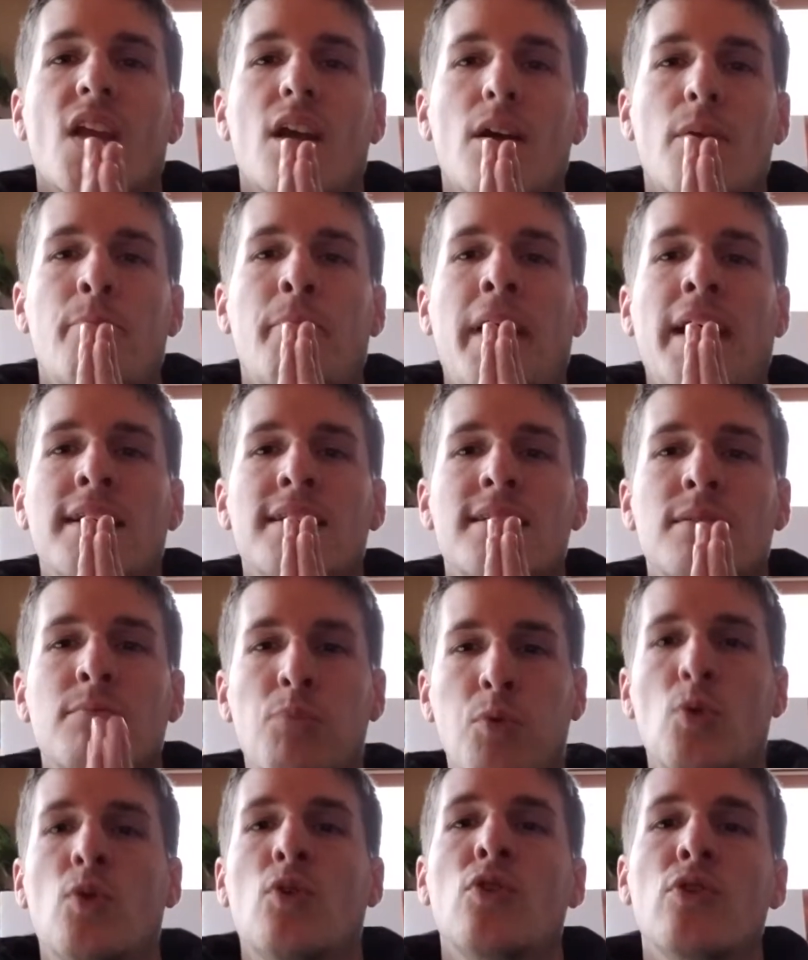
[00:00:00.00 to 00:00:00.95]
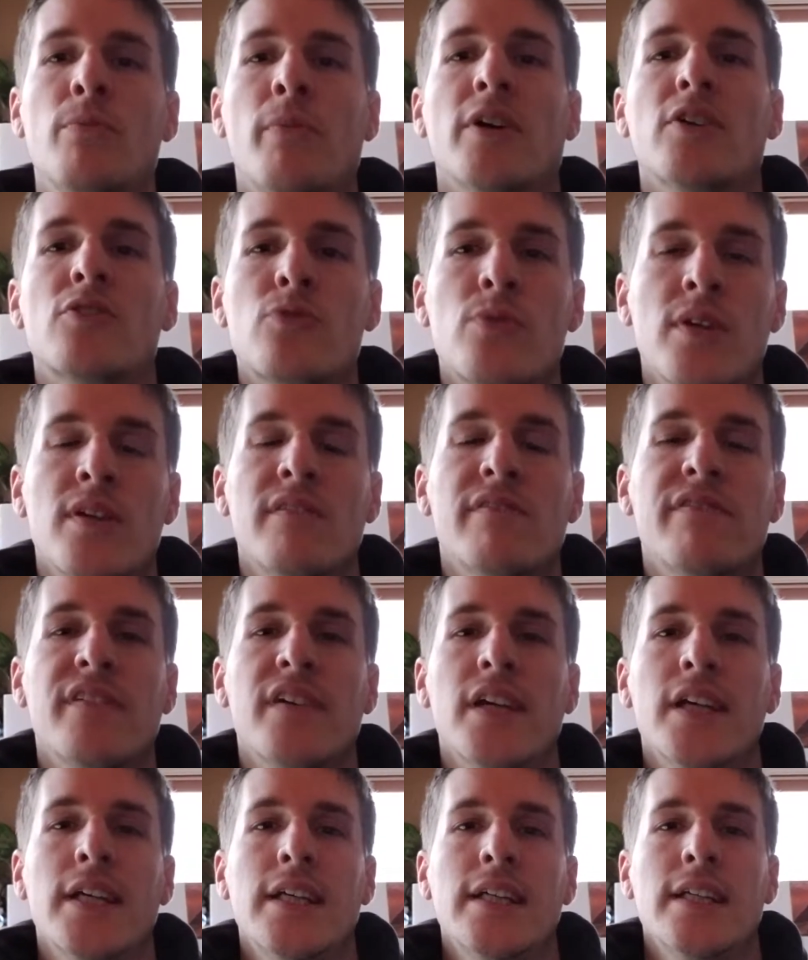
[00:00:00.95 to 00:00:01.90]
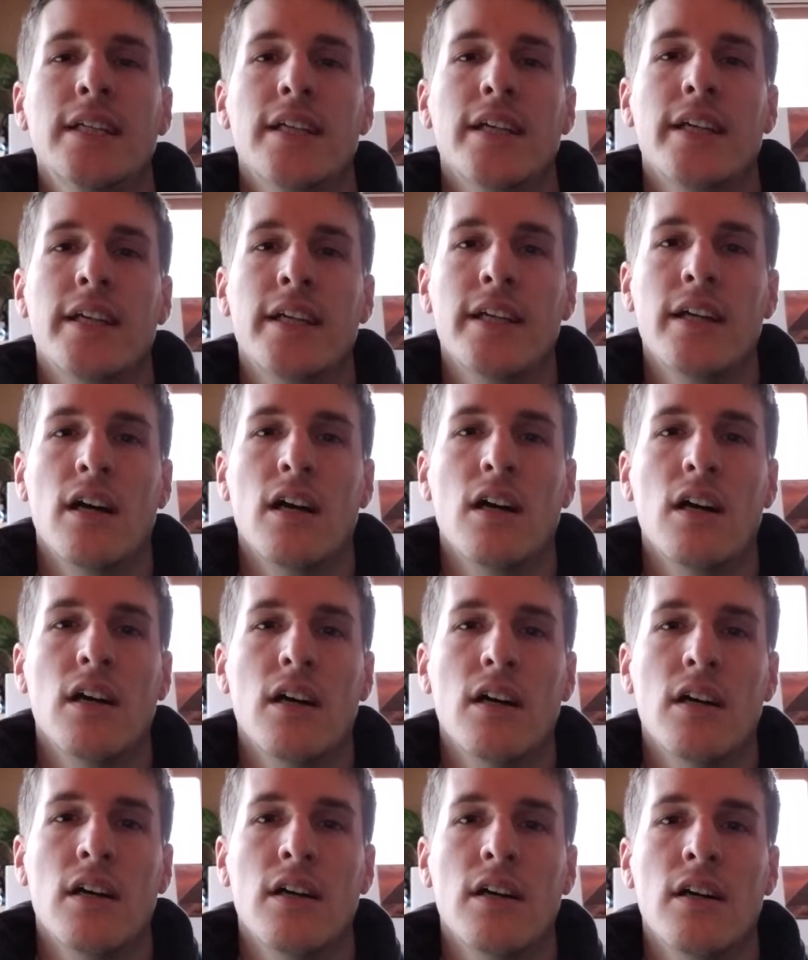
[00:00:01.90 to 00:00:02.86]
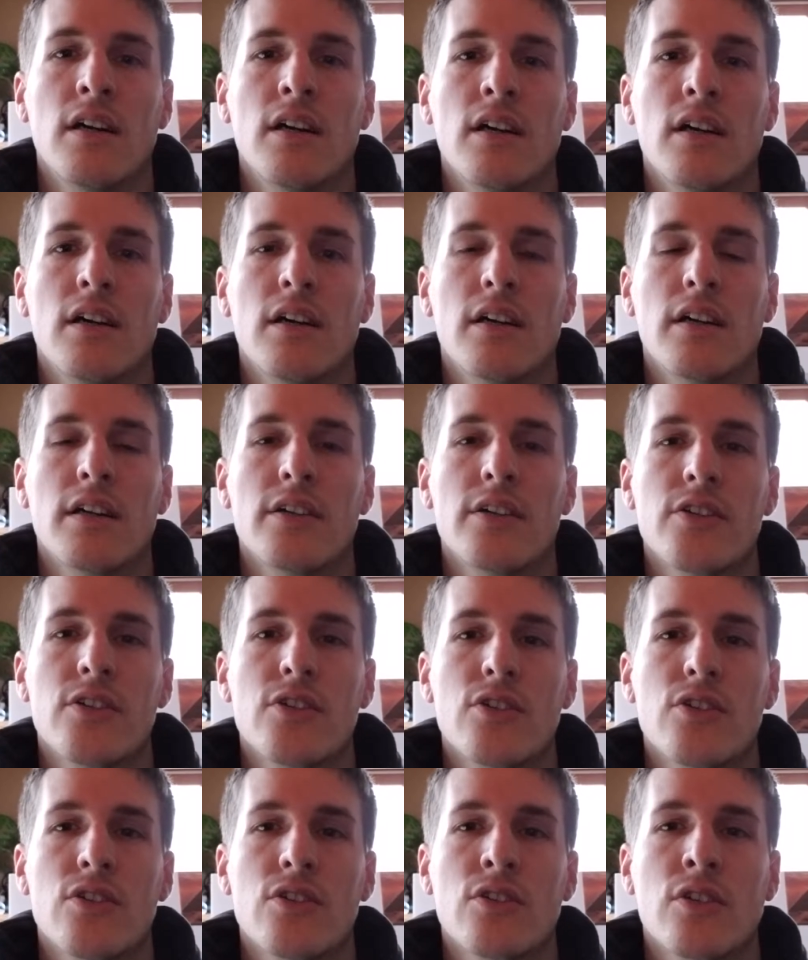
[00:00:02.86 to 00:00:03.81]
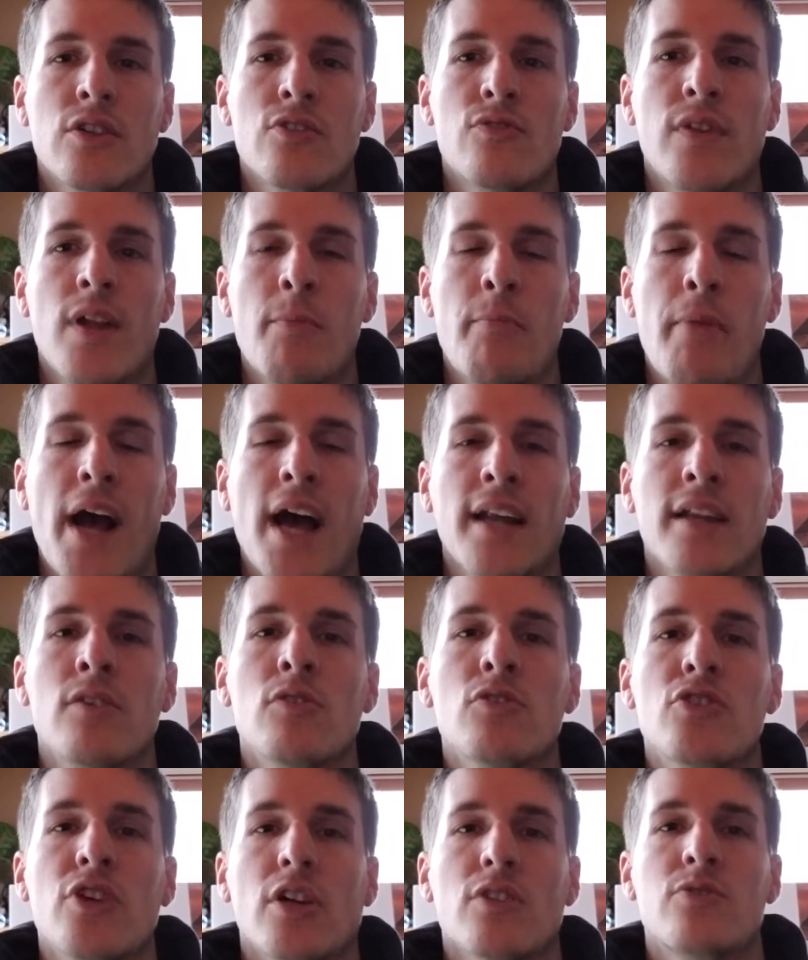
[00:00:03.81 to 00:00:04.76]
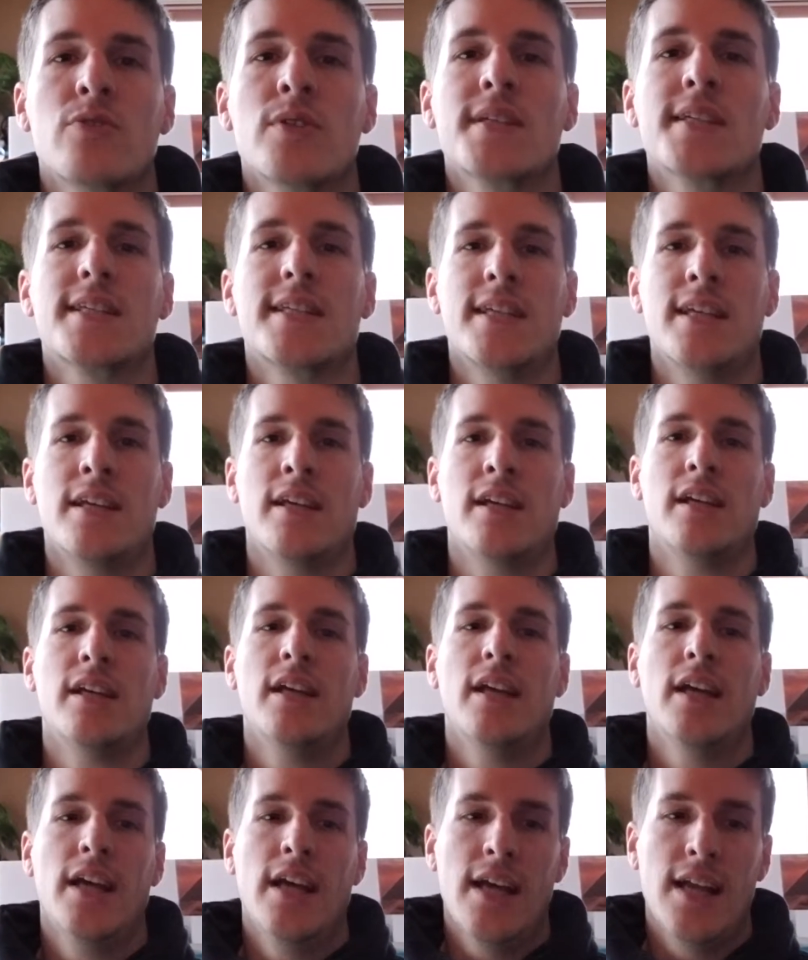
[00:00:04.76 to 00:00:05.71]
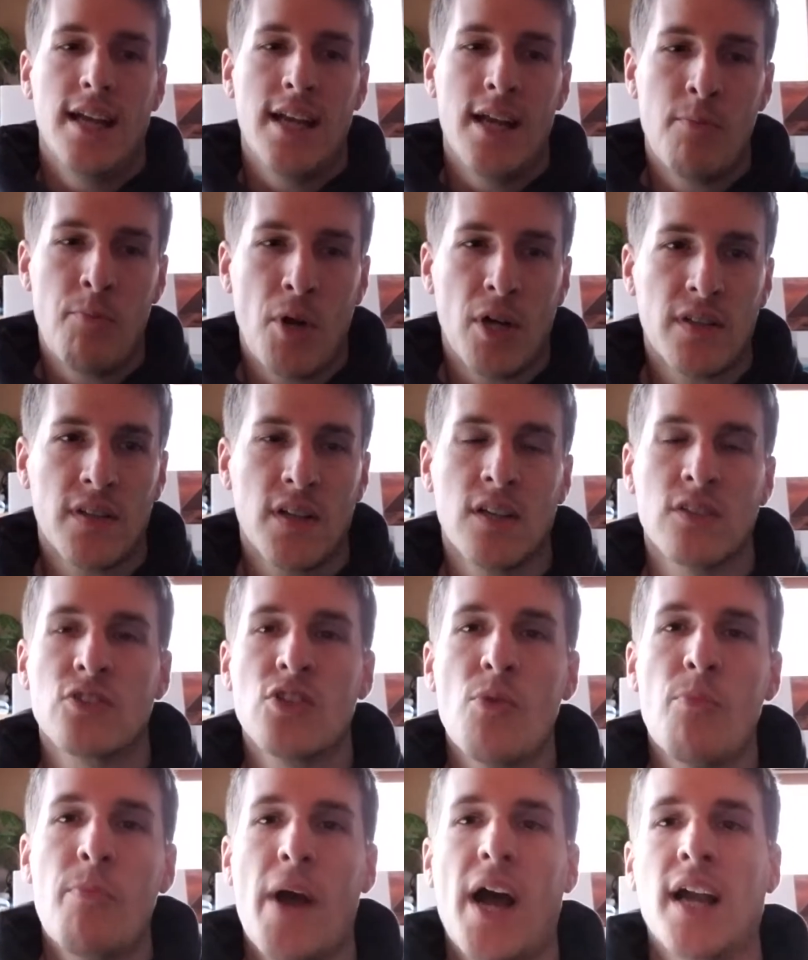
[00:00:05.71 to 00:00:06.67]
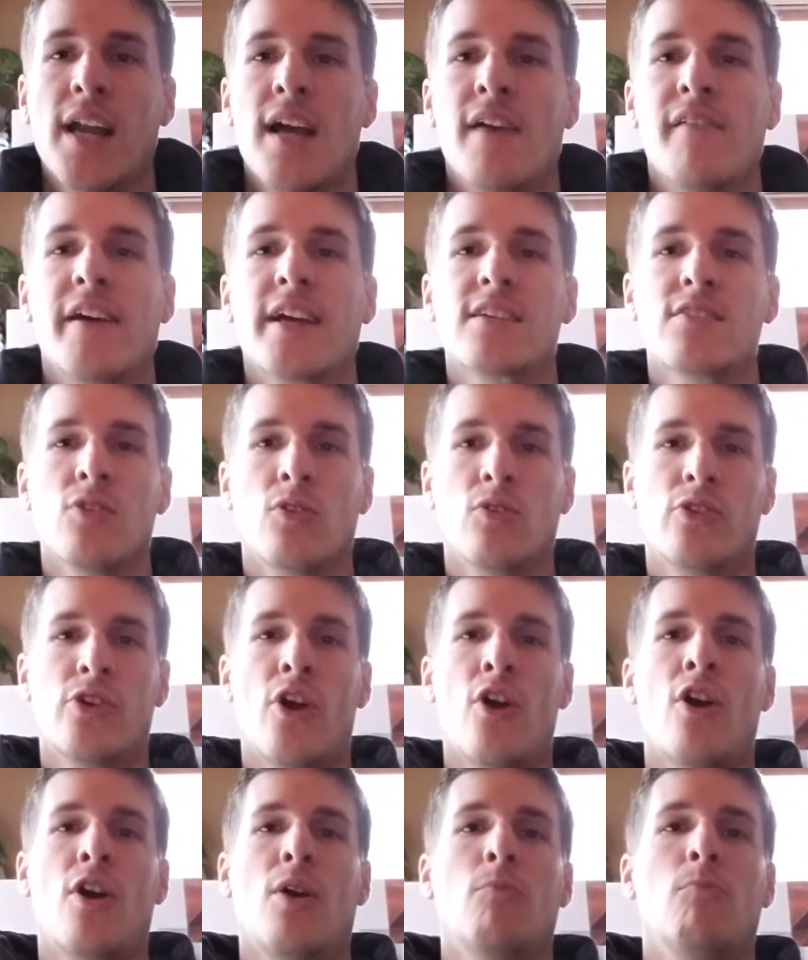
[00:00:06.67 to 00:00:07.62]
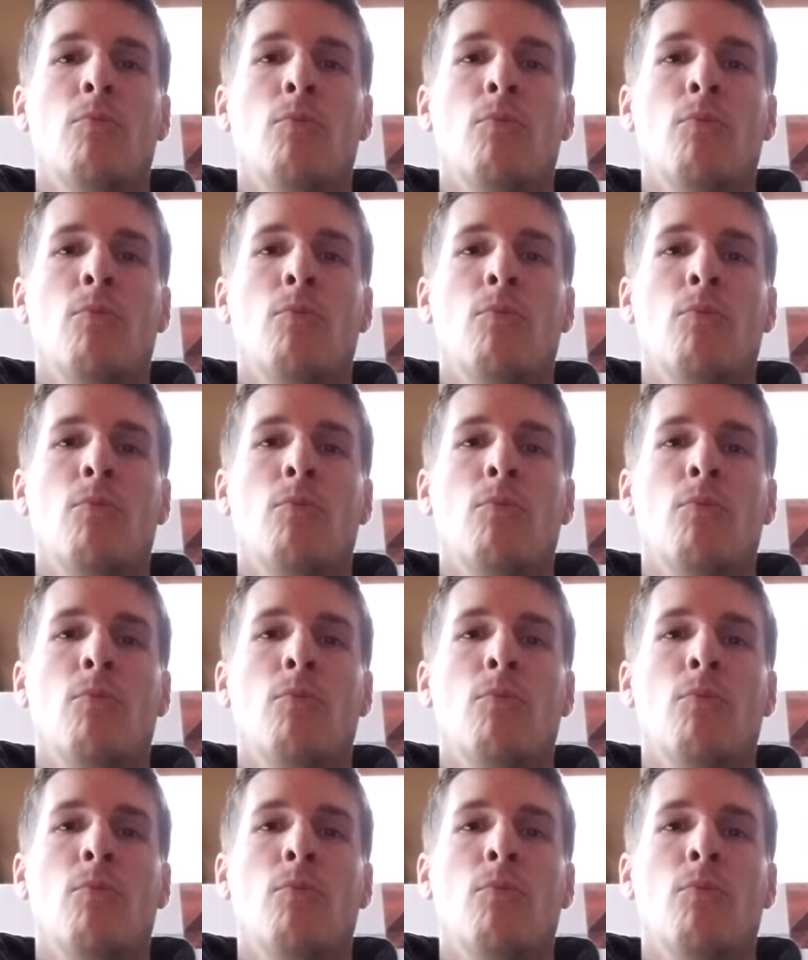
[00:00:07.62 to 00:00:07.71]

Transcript: merci beaucoup de me suivre. Et euh, ce que je voulais parler aujourd'hui, c'est l'importance de parler avec son cœur.